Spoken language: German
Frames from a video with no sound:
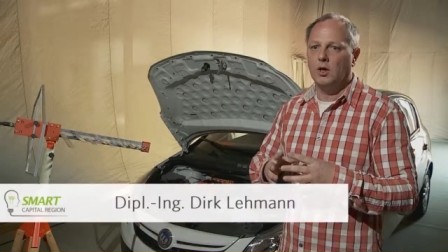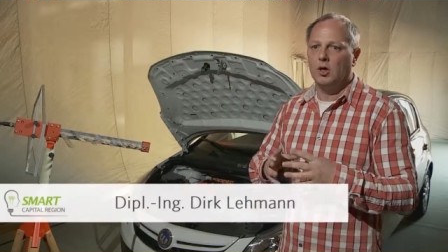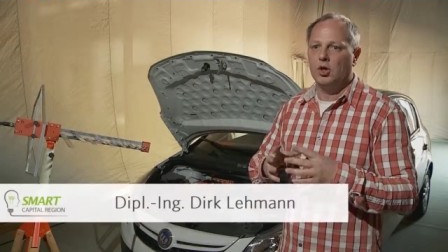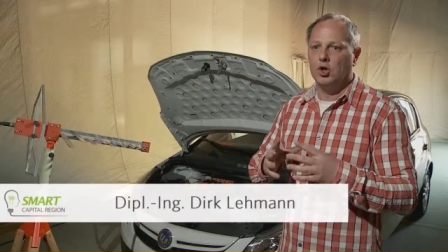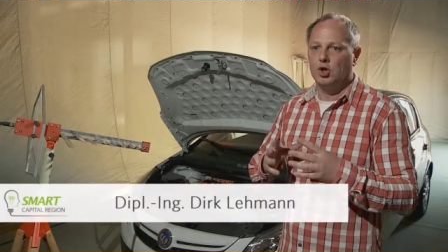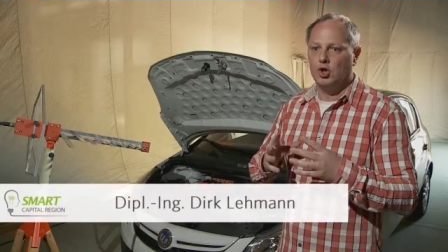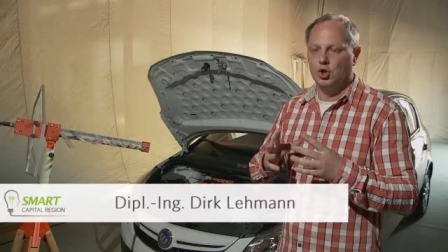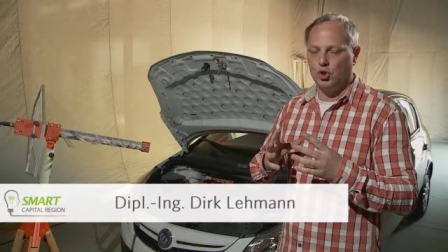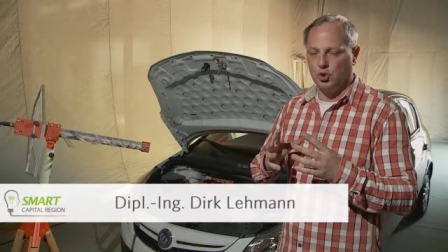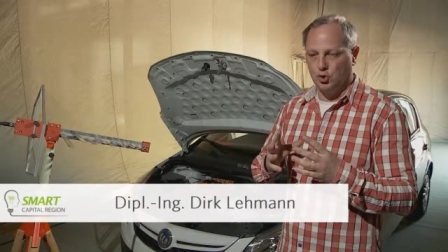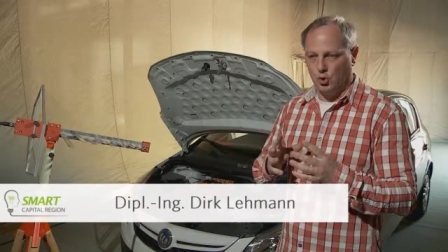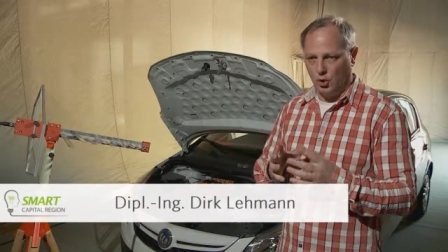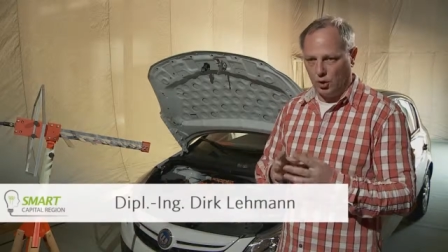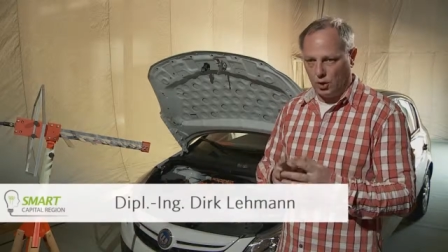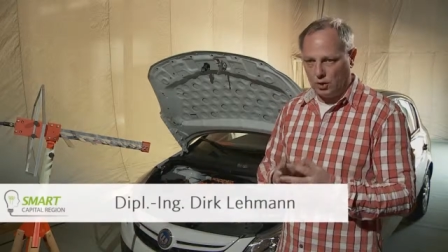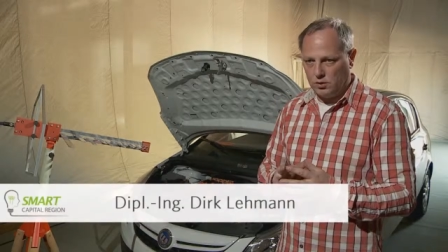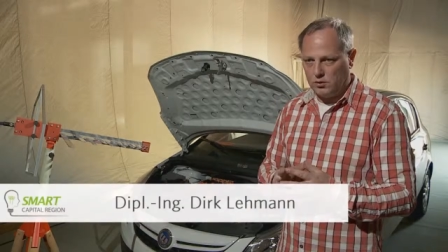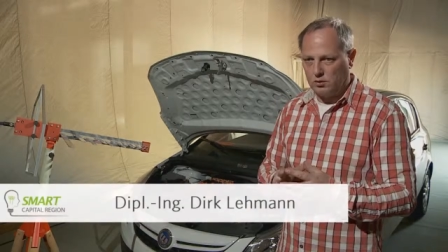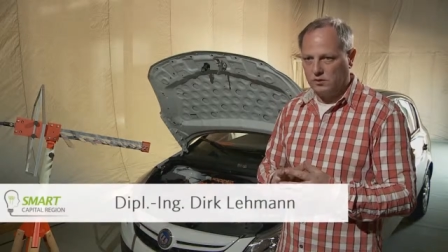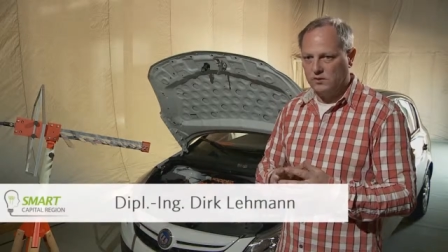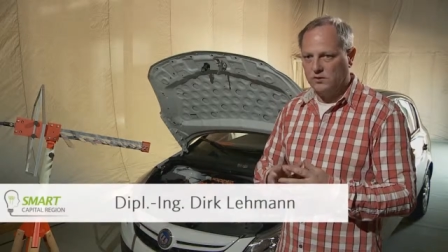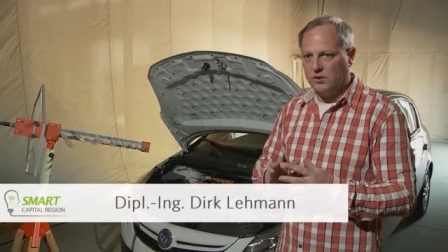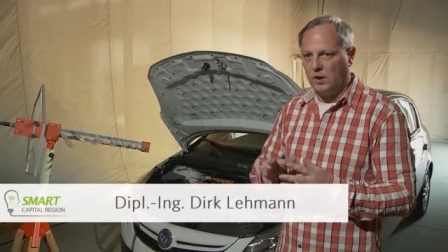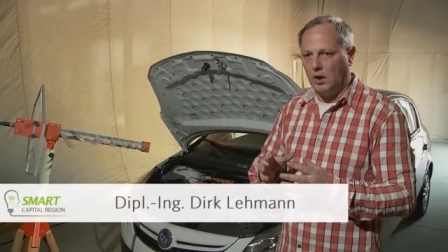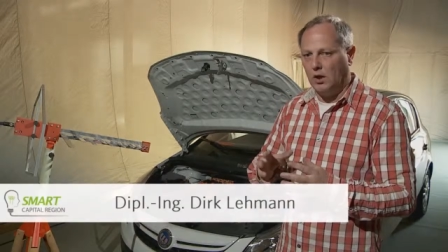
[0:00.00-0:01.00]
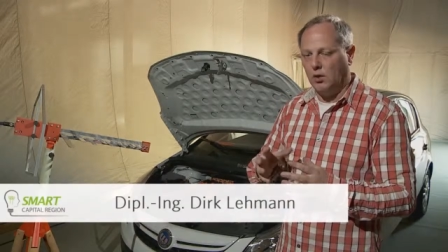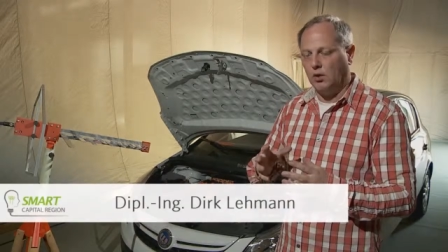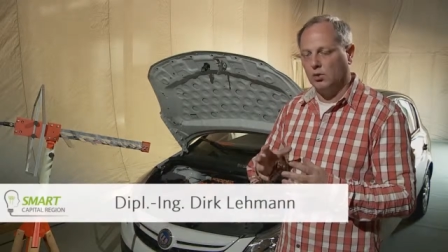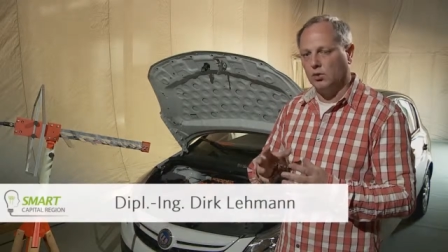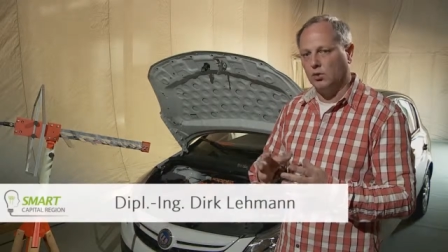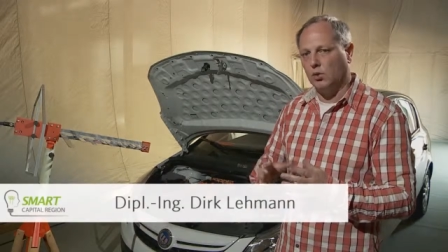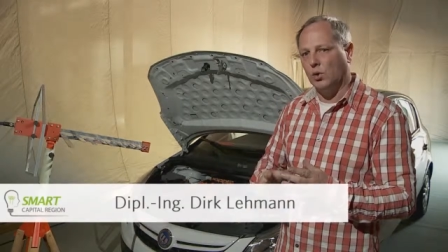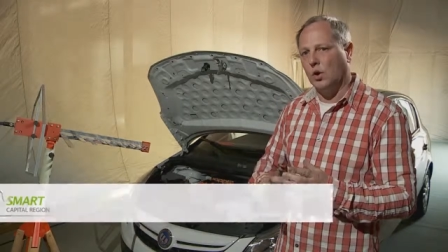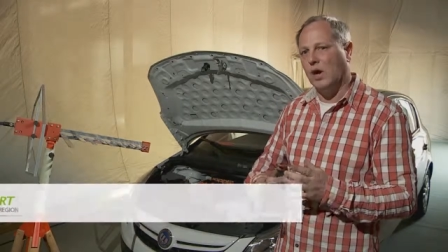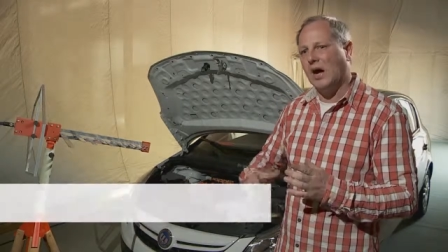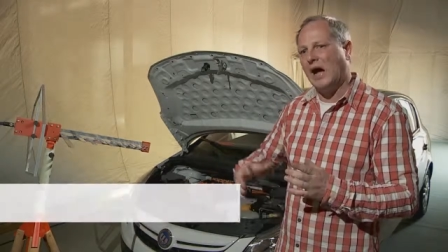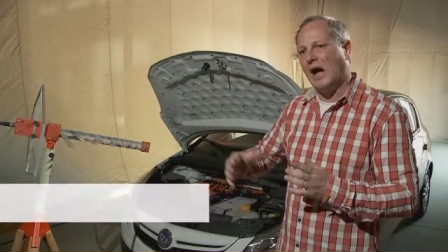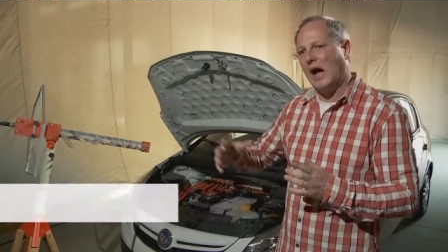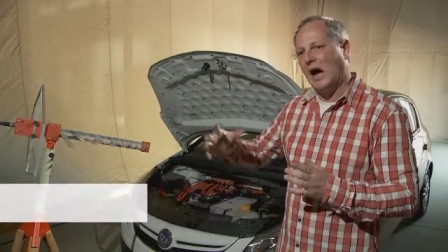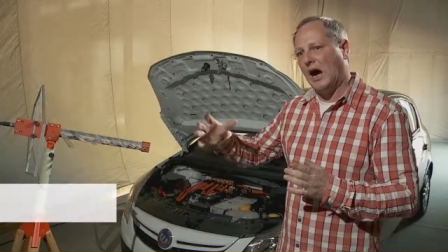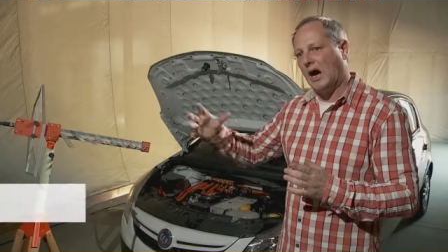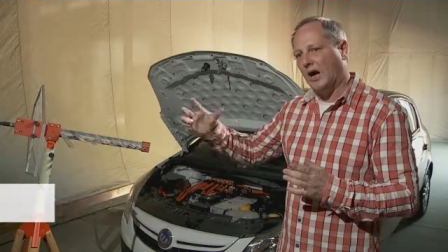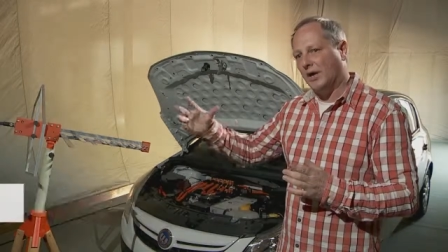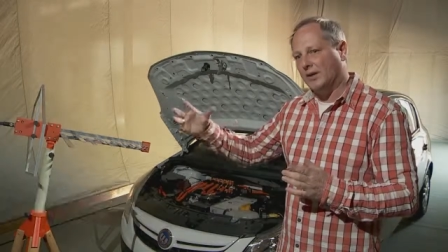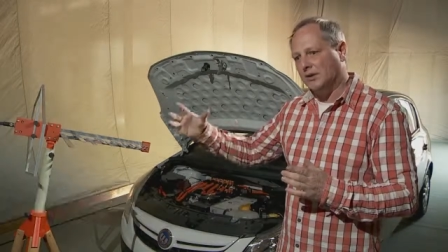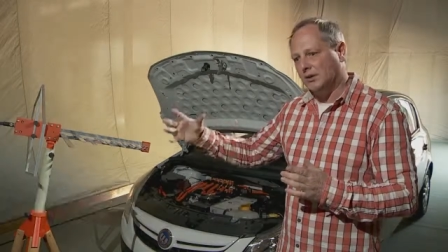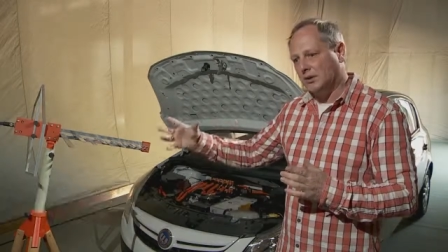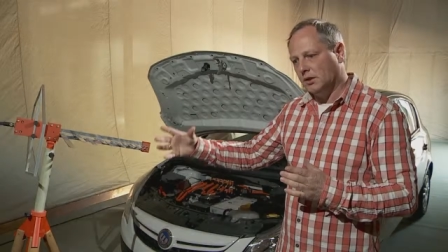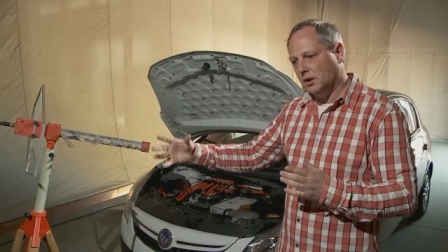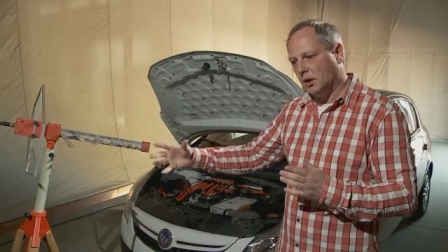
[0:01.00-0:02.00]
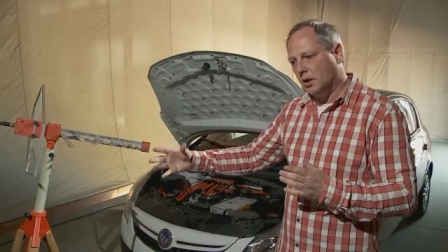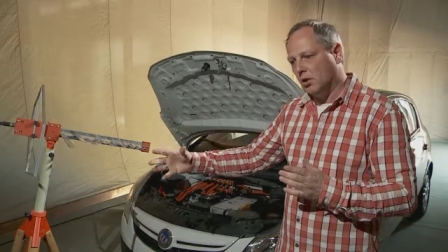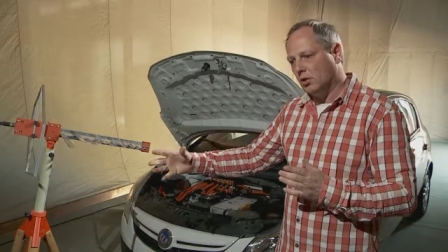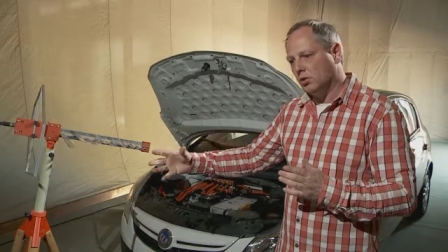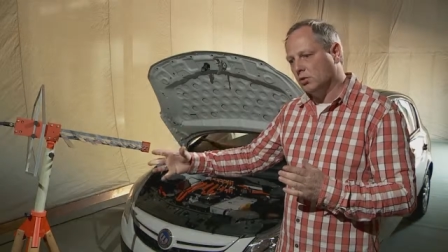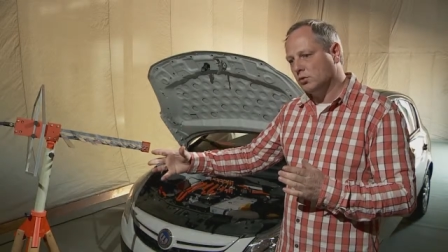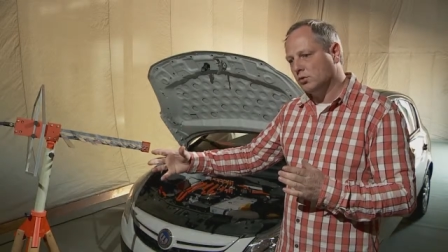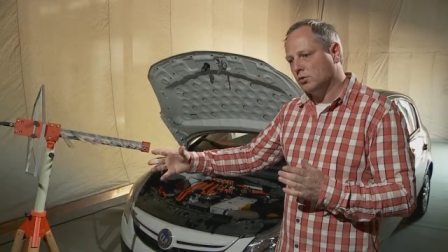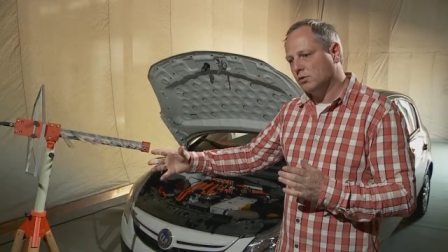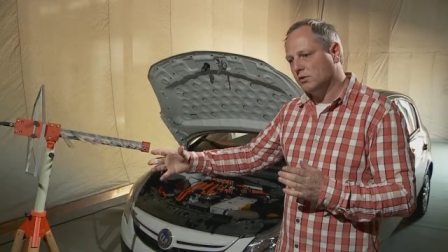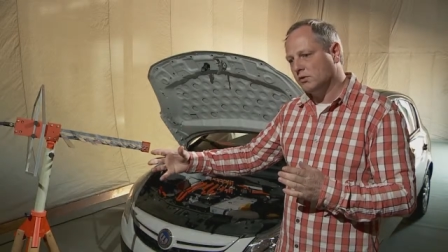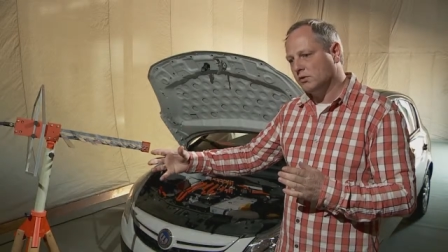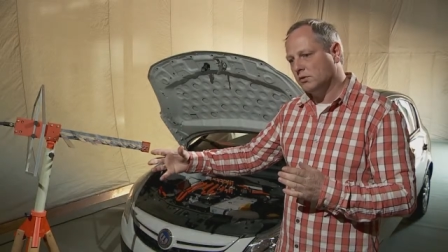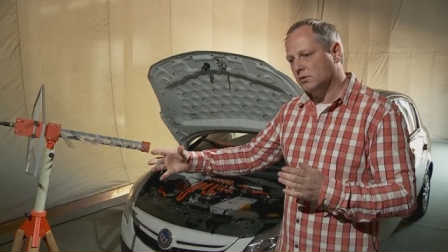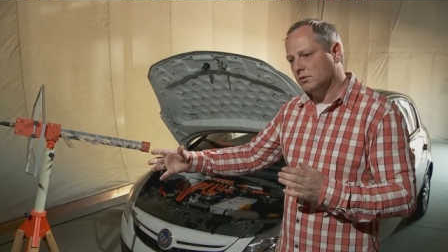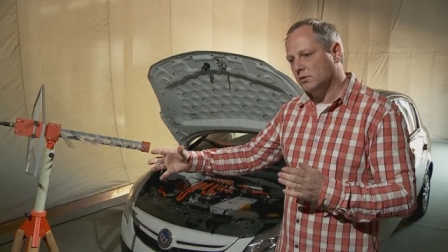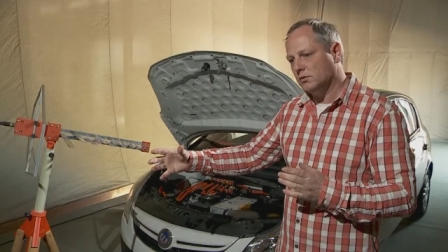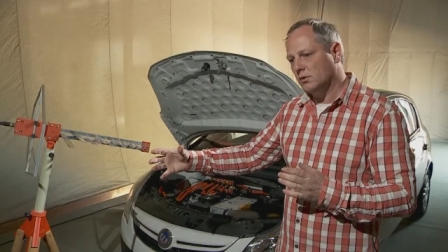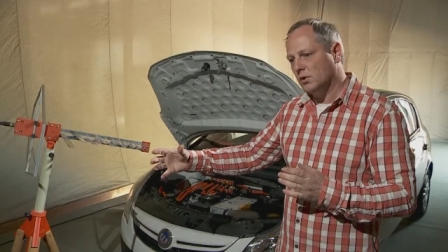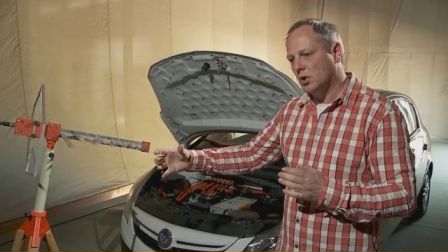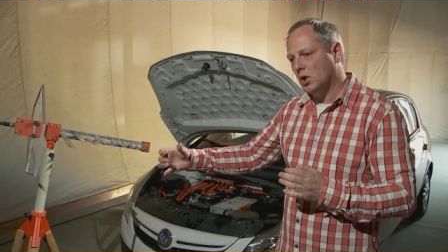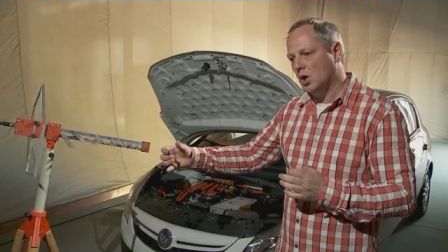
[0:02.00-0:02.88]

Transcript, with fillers: stört unser Auto andere Autos,